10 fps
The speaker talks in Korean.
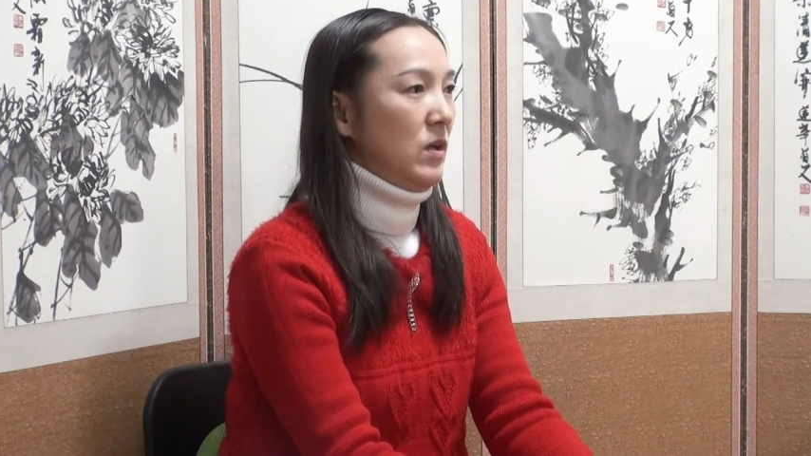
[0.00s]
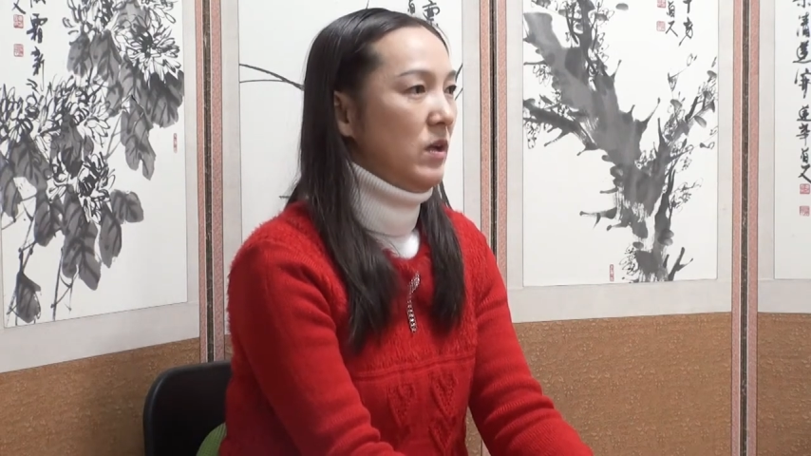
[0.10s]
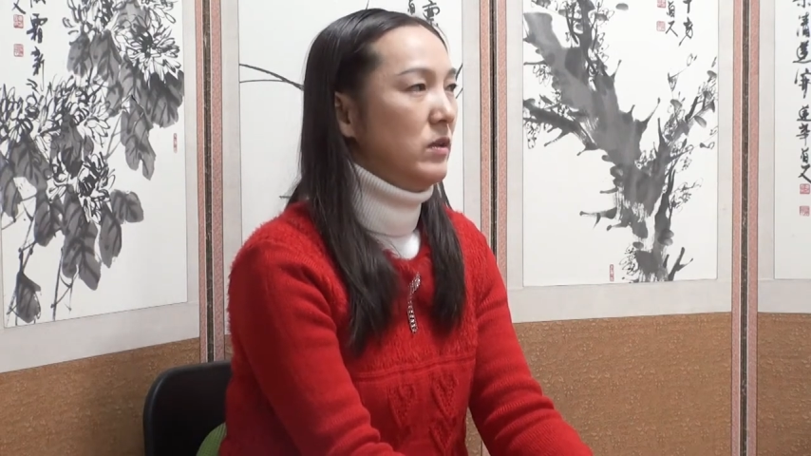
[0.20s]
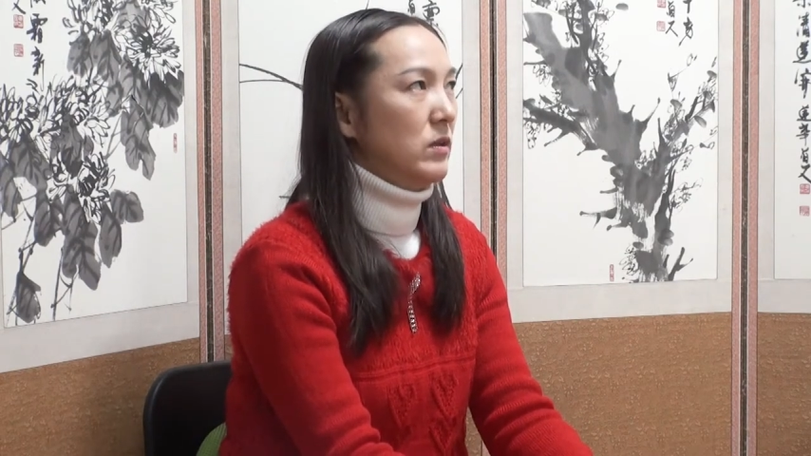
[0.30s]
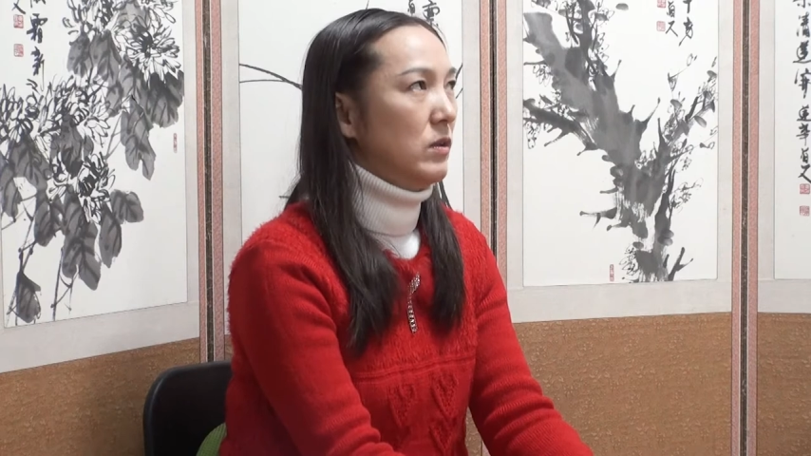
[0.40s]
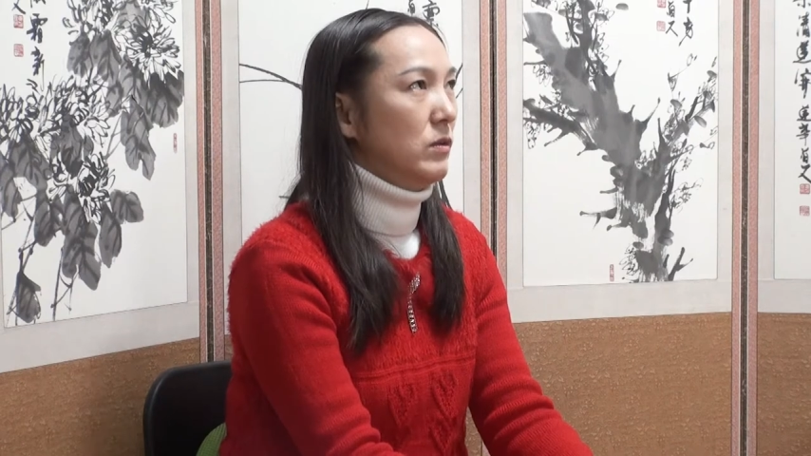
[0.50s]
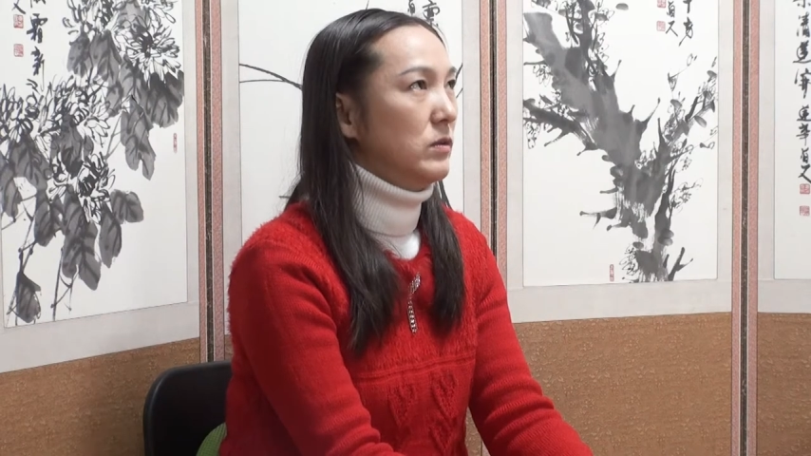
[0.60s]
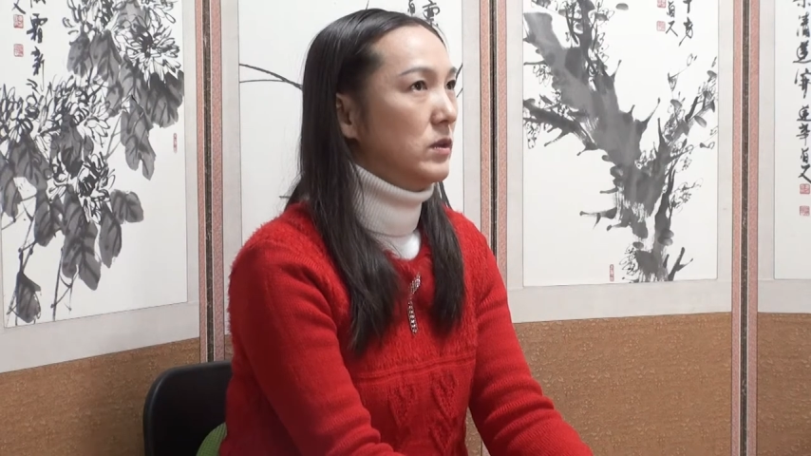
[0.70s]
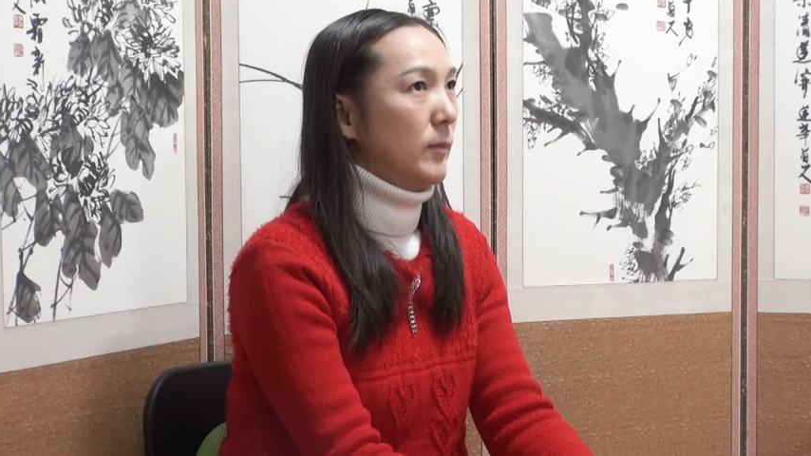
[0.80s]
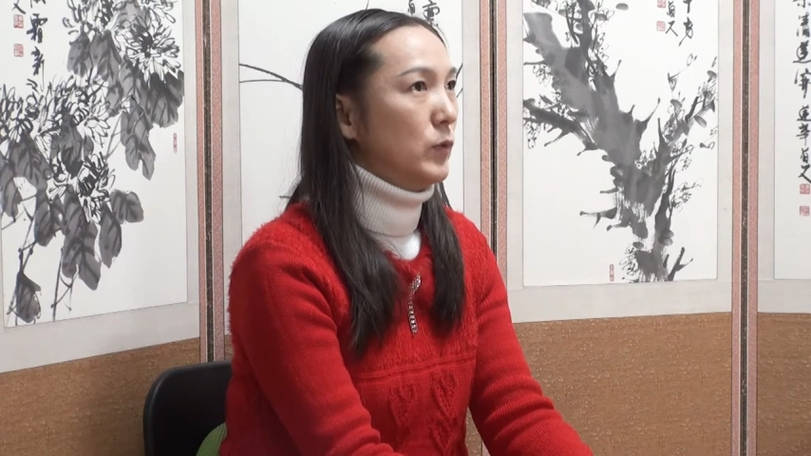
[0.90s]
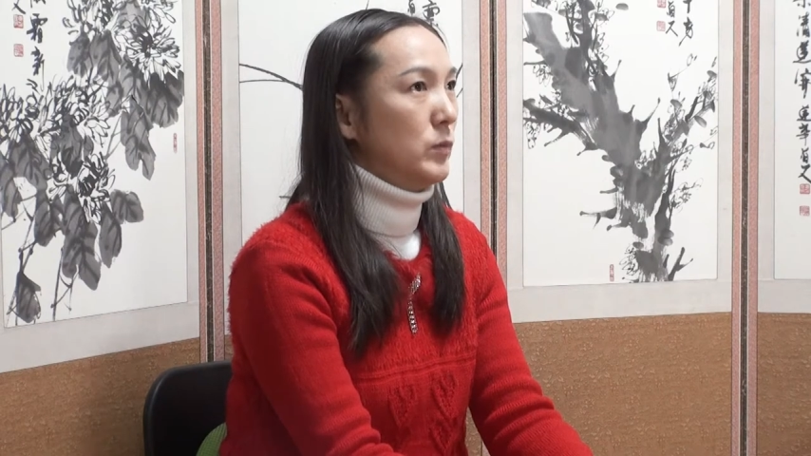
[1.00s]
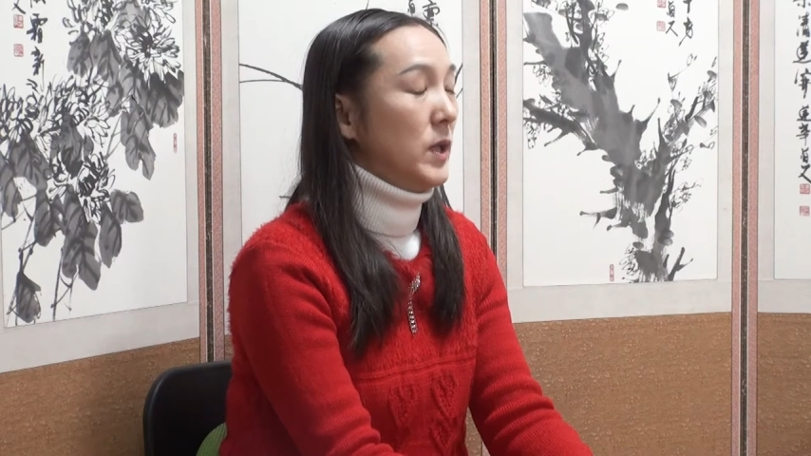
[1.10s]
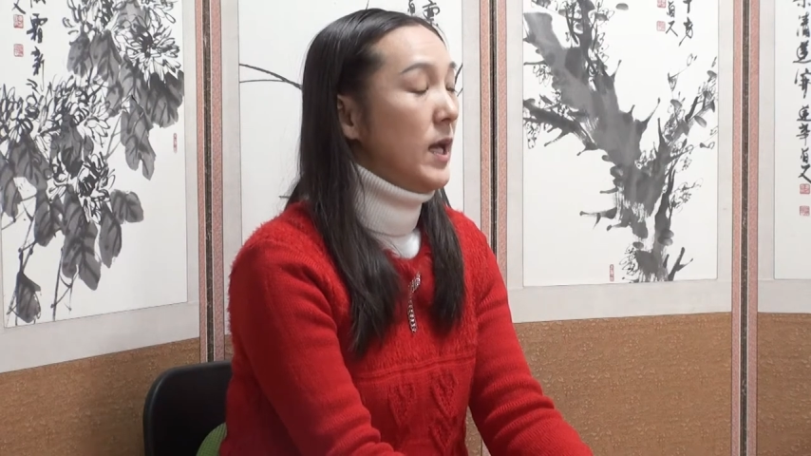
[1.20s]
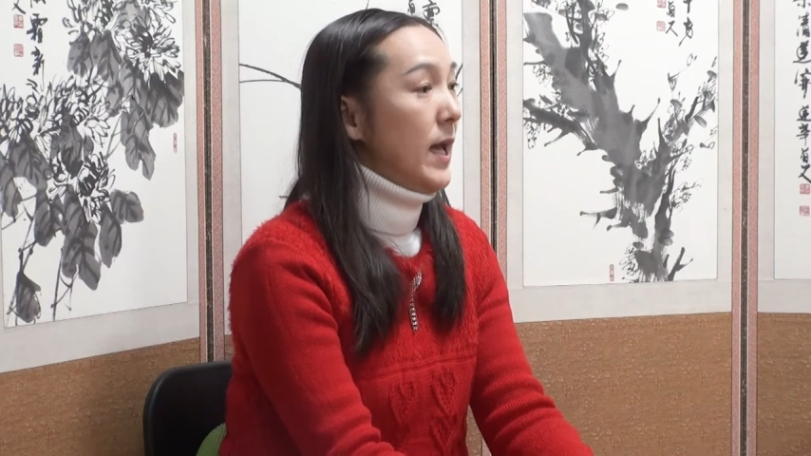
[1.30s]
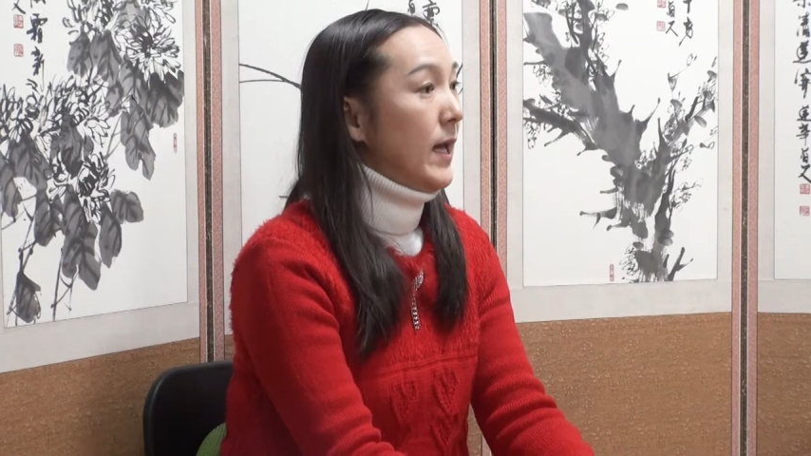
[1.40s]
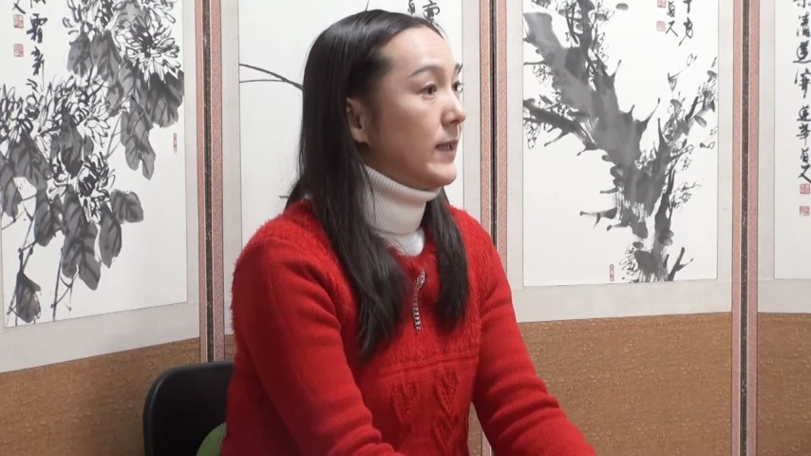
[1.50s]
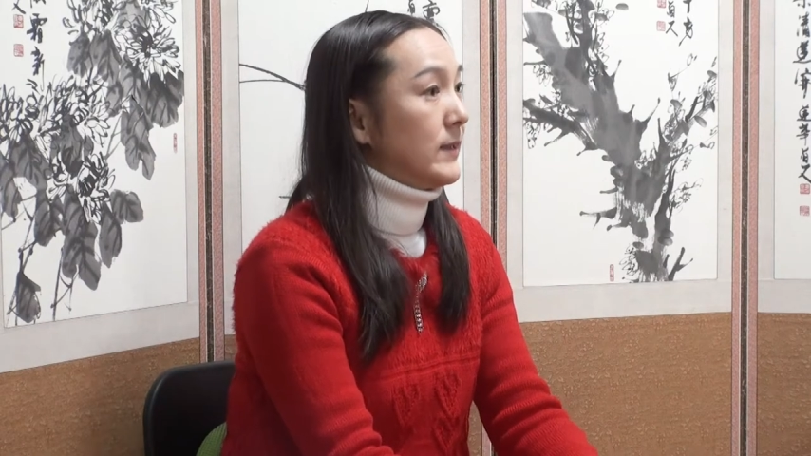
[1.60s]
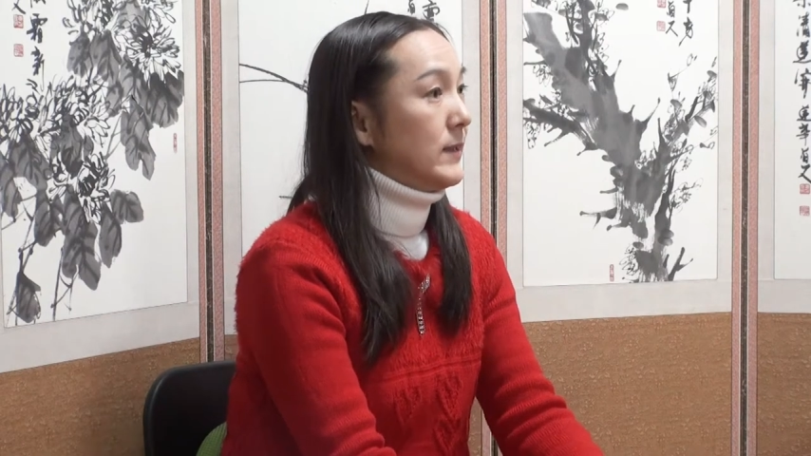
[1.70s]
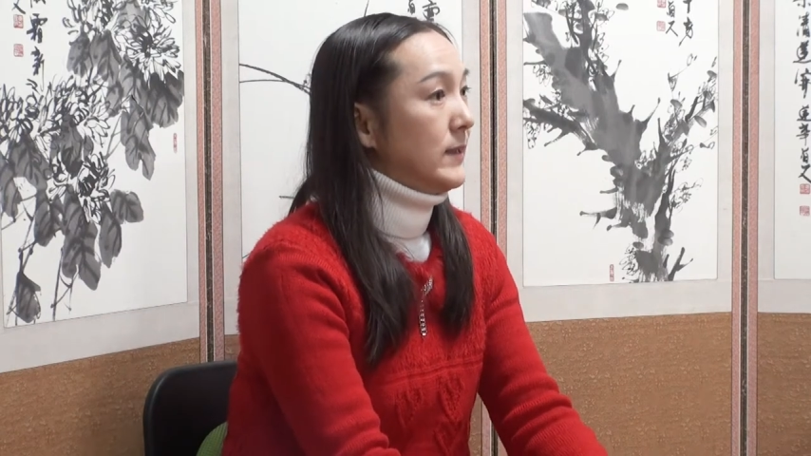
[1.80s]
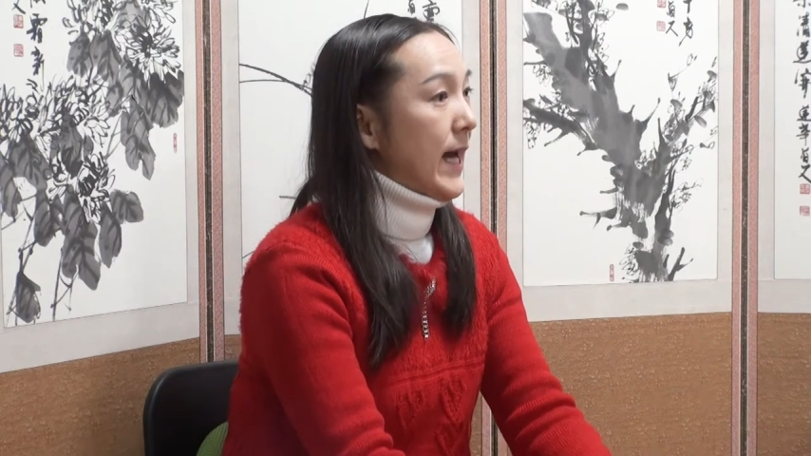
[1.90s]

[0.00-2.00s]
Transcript: 했던 작품이 그